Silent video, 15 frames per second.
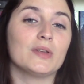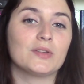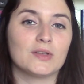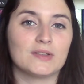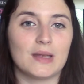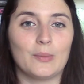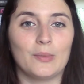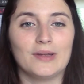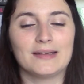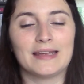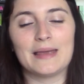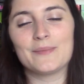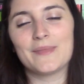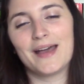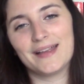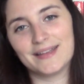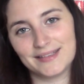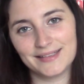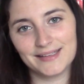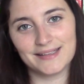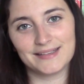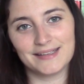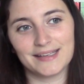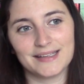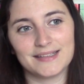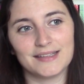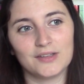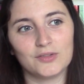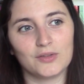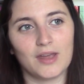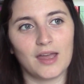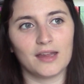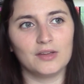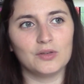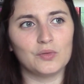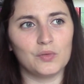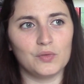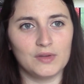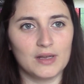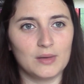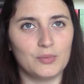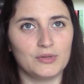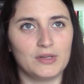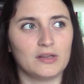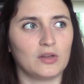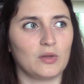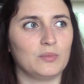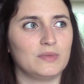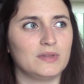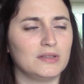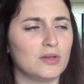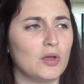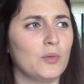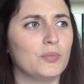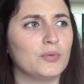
je pense que ça peut être quand même assez intéressant de garder au final peut-être un,